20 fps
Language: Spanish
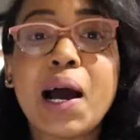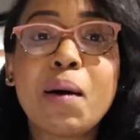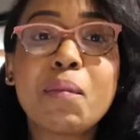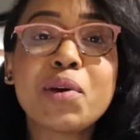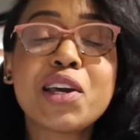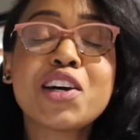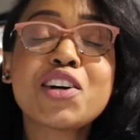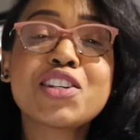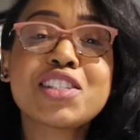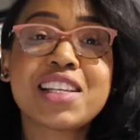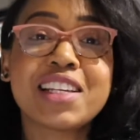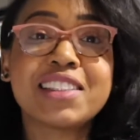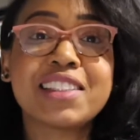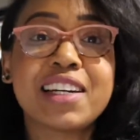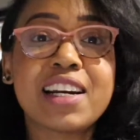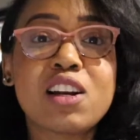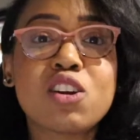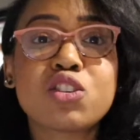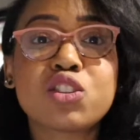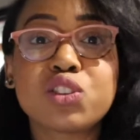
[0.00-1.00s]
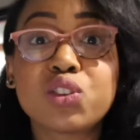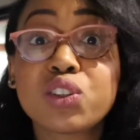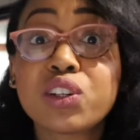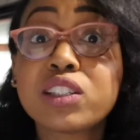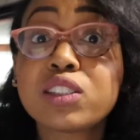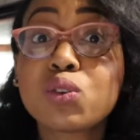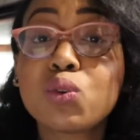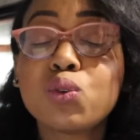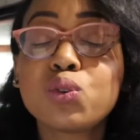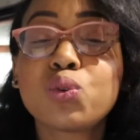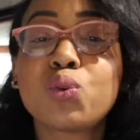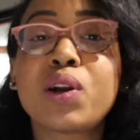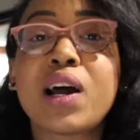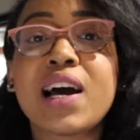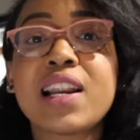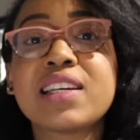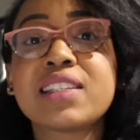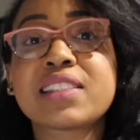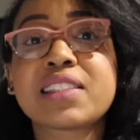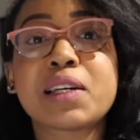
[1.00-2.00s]
Amigos, entre los choques
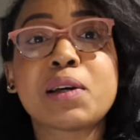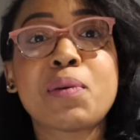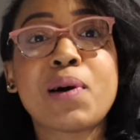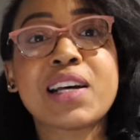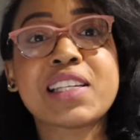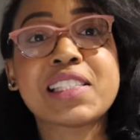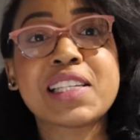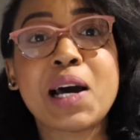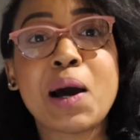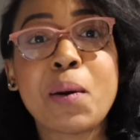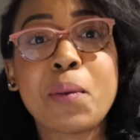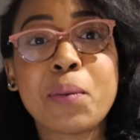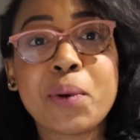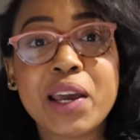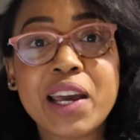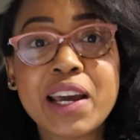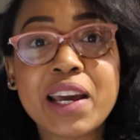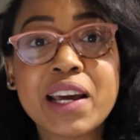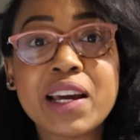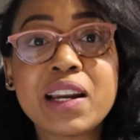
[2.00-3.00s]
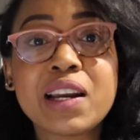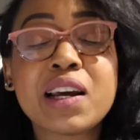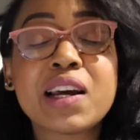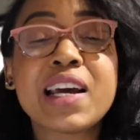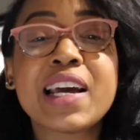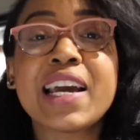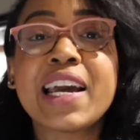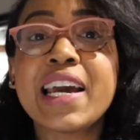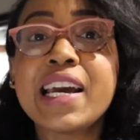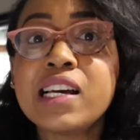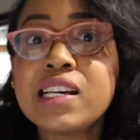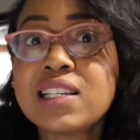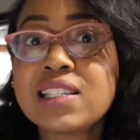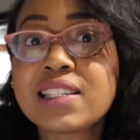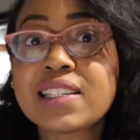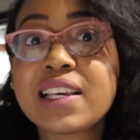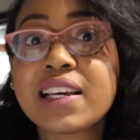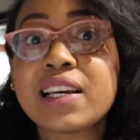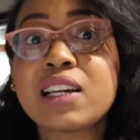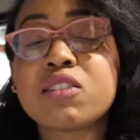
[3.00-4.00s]
culturales que vas a ver
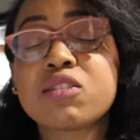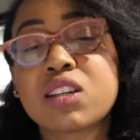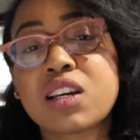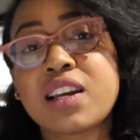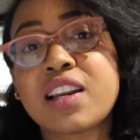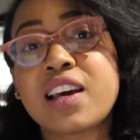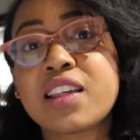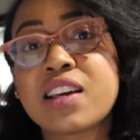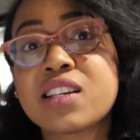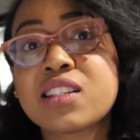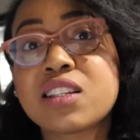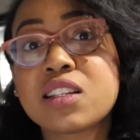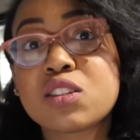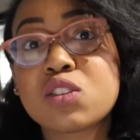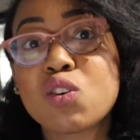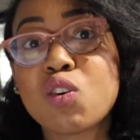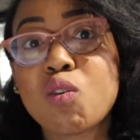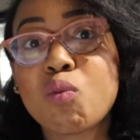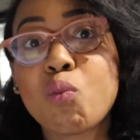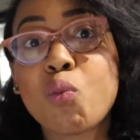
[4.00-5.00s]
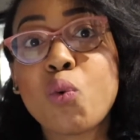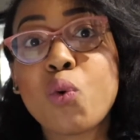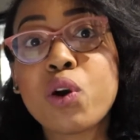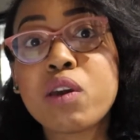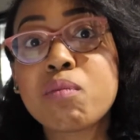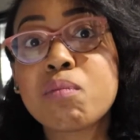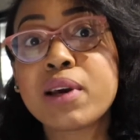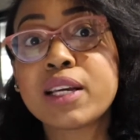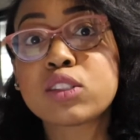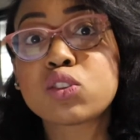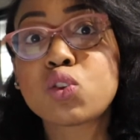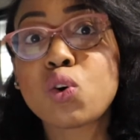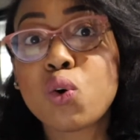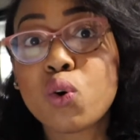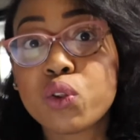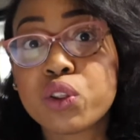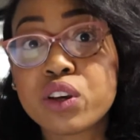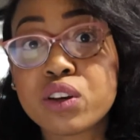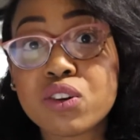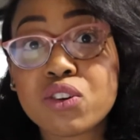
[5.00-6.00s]
es que los canadienses son muy
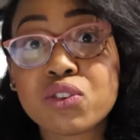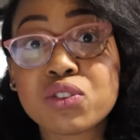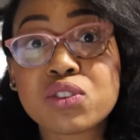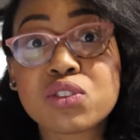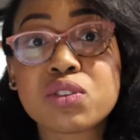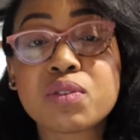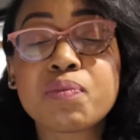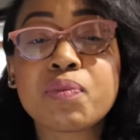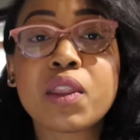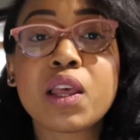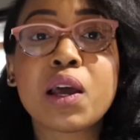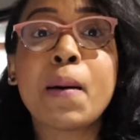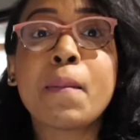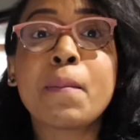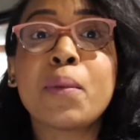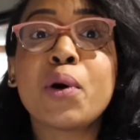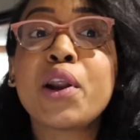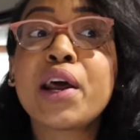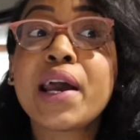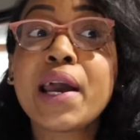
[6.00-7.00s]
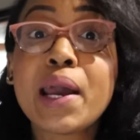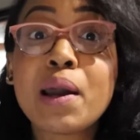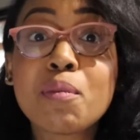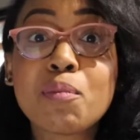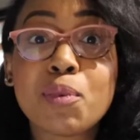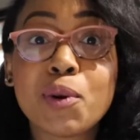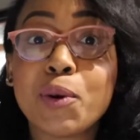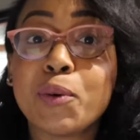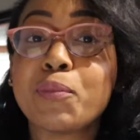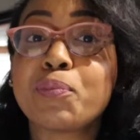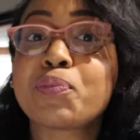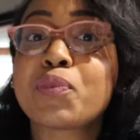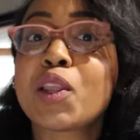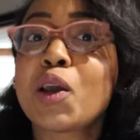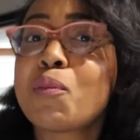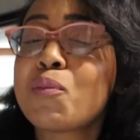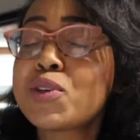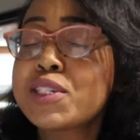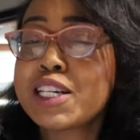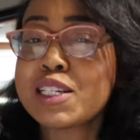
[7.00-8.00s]
metódicos. Por ejemplo,
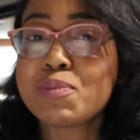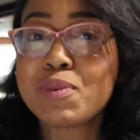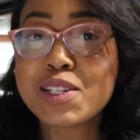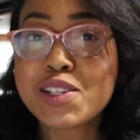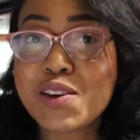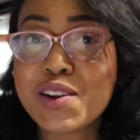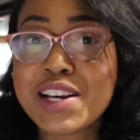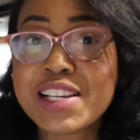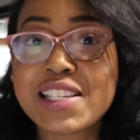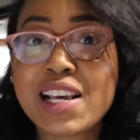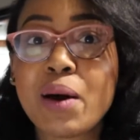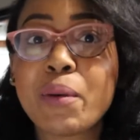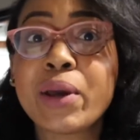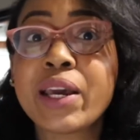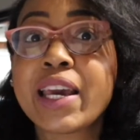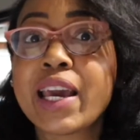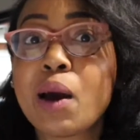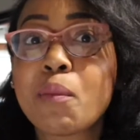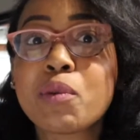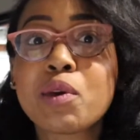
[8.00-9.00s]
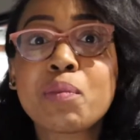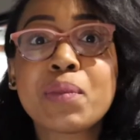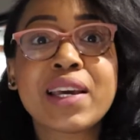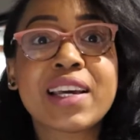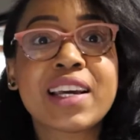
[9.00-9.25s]
muchas personas saben que a mí me